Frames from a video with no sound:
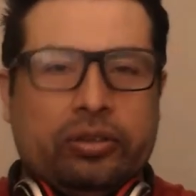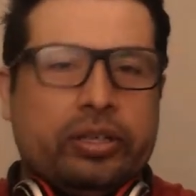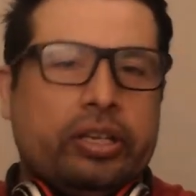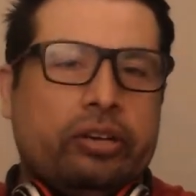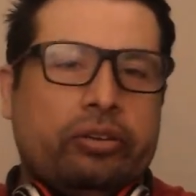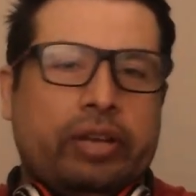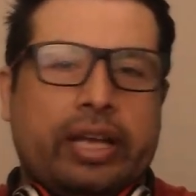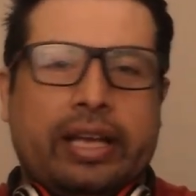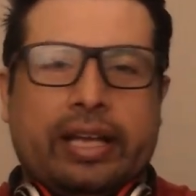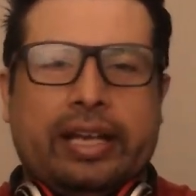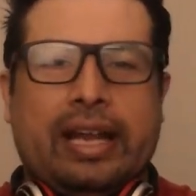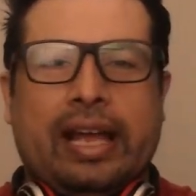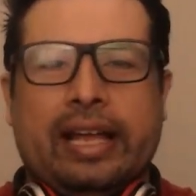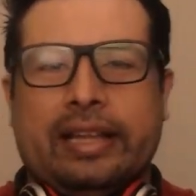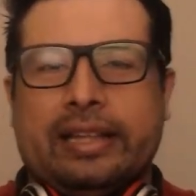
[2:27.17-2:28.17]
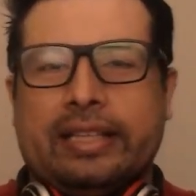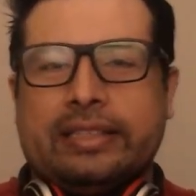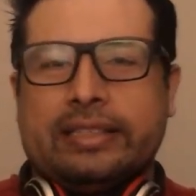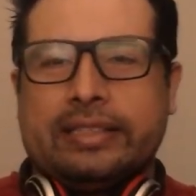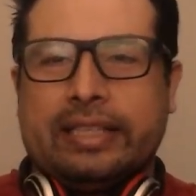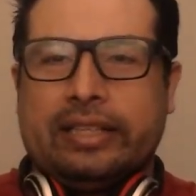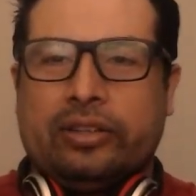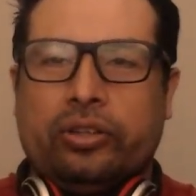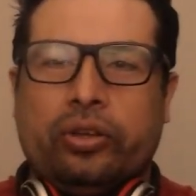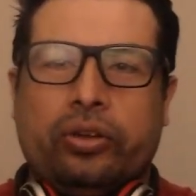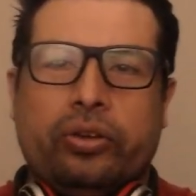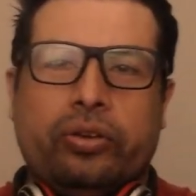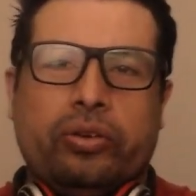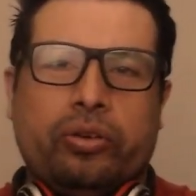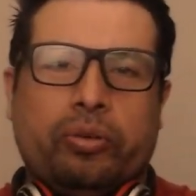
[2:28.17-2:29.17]
Creo que la gente se
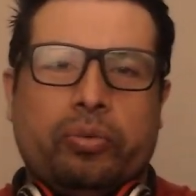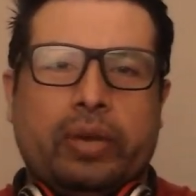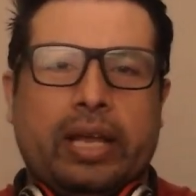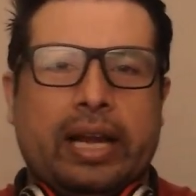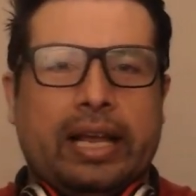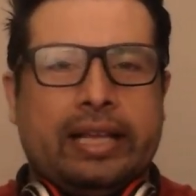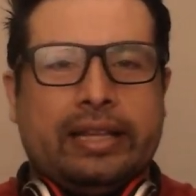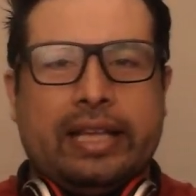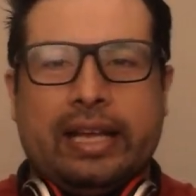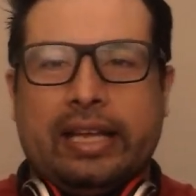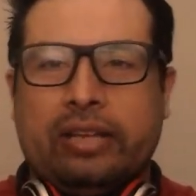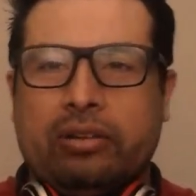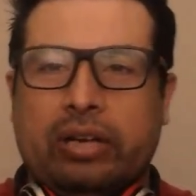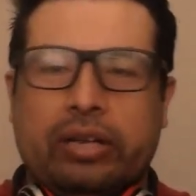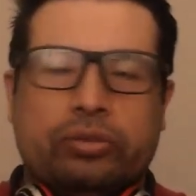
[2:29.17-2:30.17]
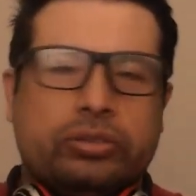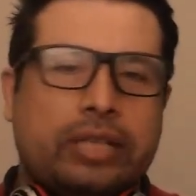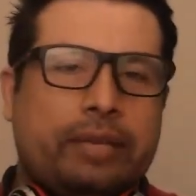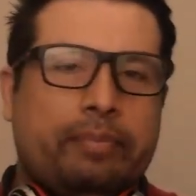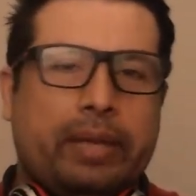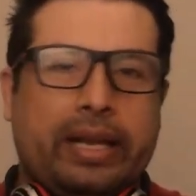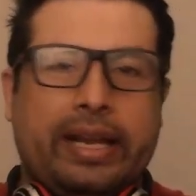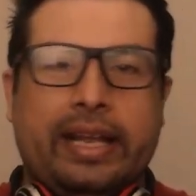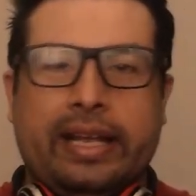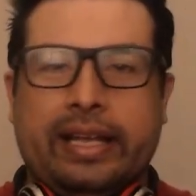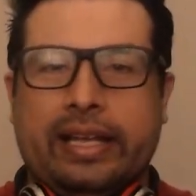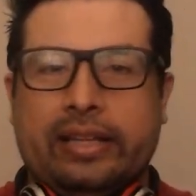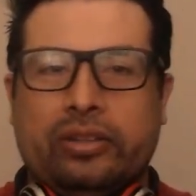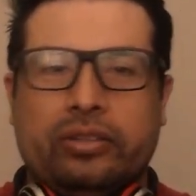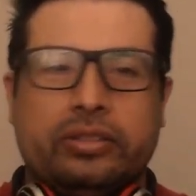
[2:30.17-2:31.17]
sentó, como que a la gente aquí no le gusta el merengue,
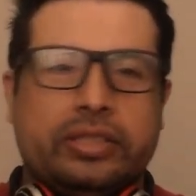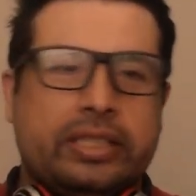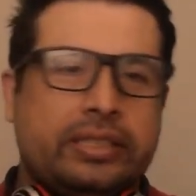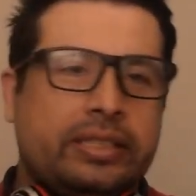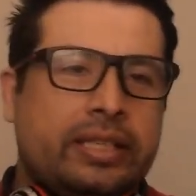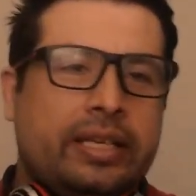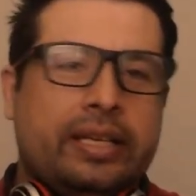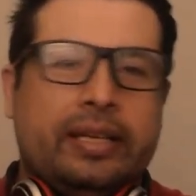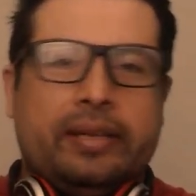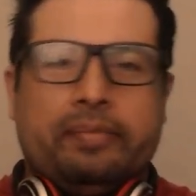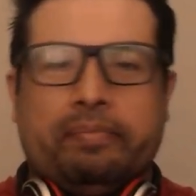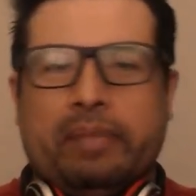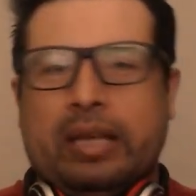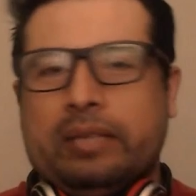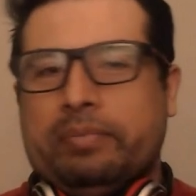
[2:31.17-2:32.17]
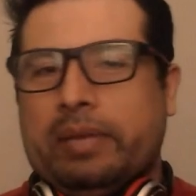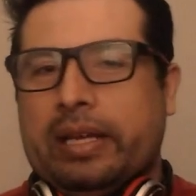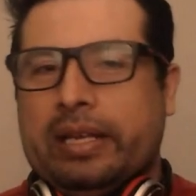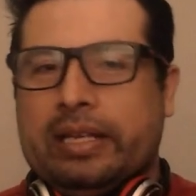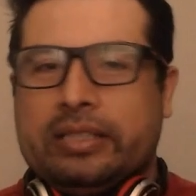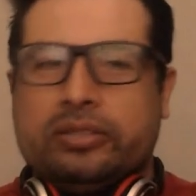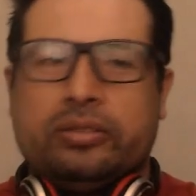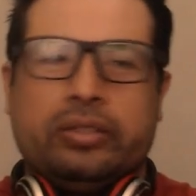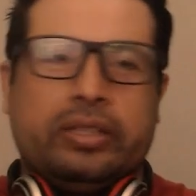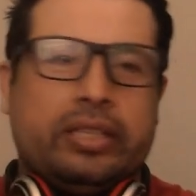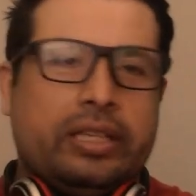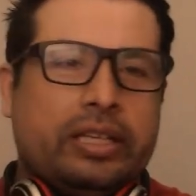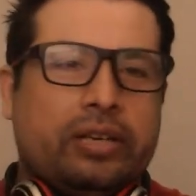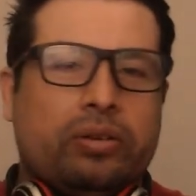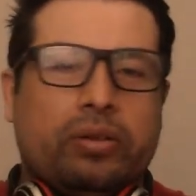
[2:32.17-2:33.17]
entonces más bien esto
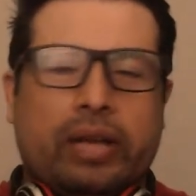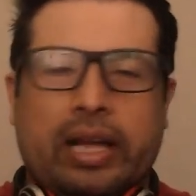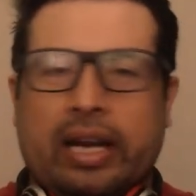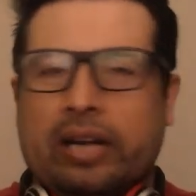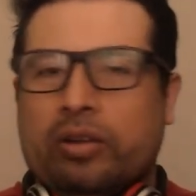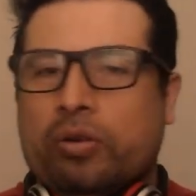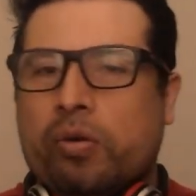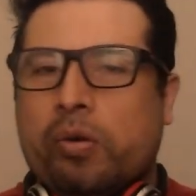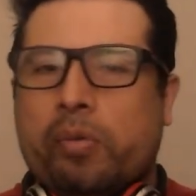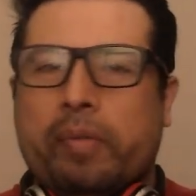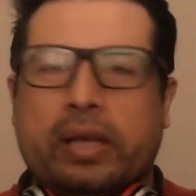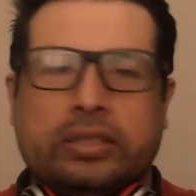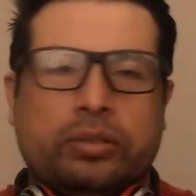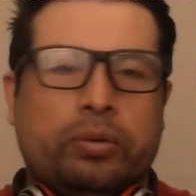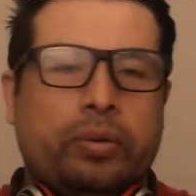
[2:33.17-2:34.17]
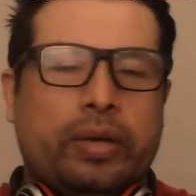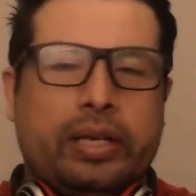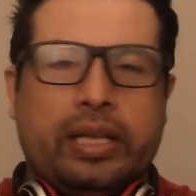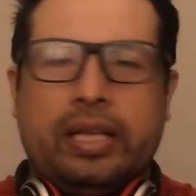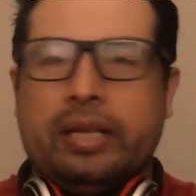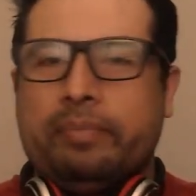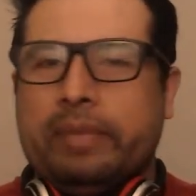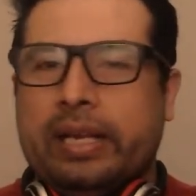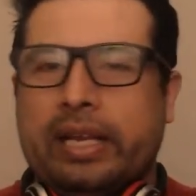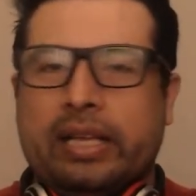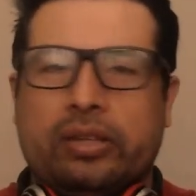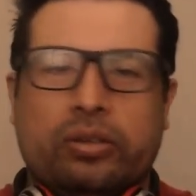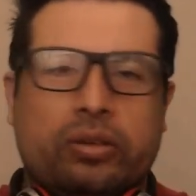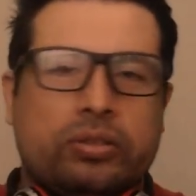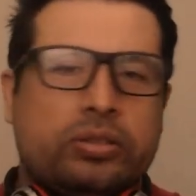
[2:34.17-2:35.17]
intente colocar algo como más juvenil. Mire que
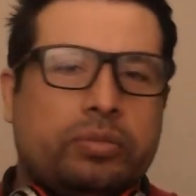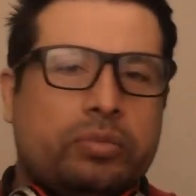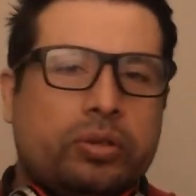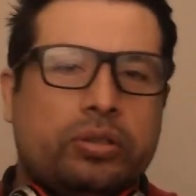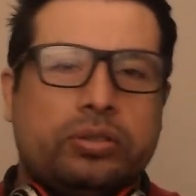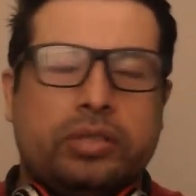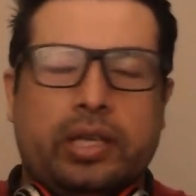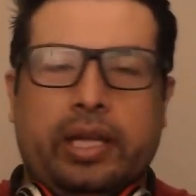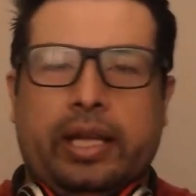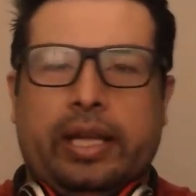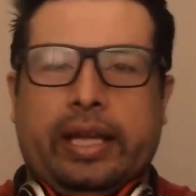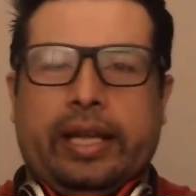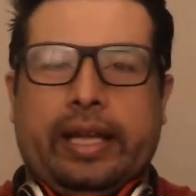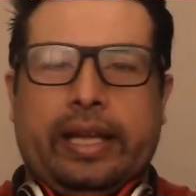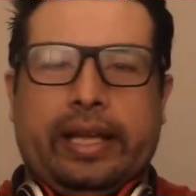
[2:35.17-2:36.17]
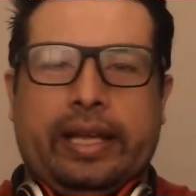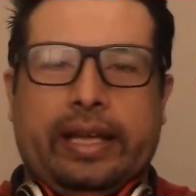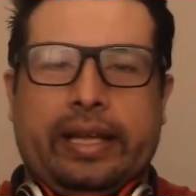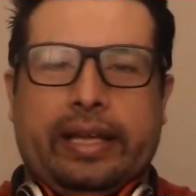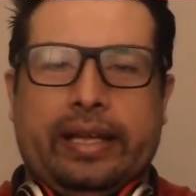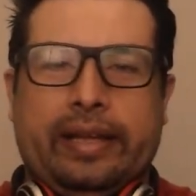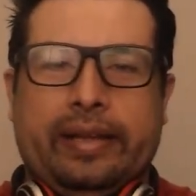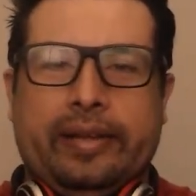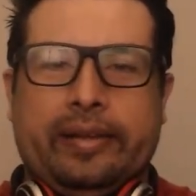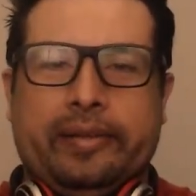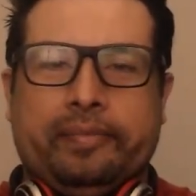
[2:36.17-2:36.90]
todos somos eh,